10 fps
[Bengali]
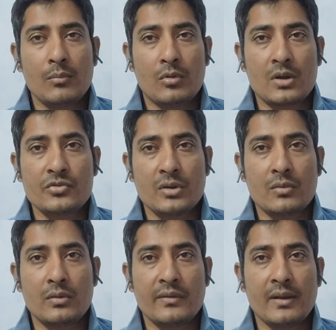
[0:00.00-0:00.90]
পড়াশোনা
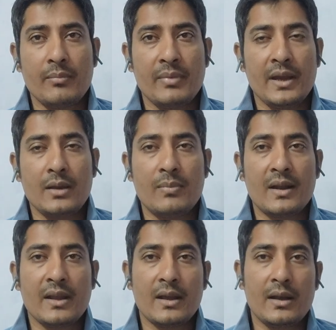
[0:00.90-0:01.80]
করছেন বিএড বা
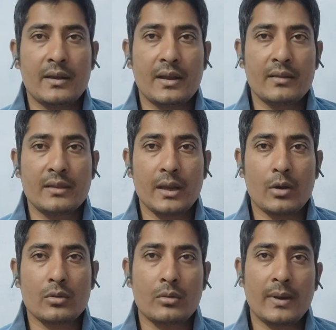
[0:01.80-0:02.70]
ডিএলএড ক্ষেত্রে
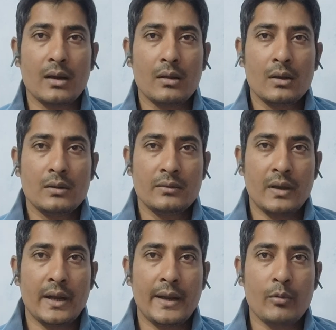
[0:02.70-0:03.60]
অথবা
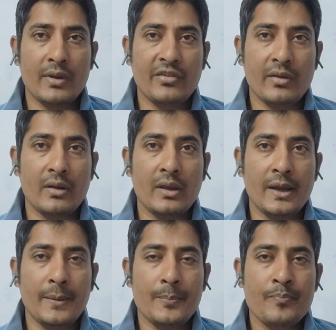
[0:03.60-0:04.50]
যারা এডুকেশন নিয়ে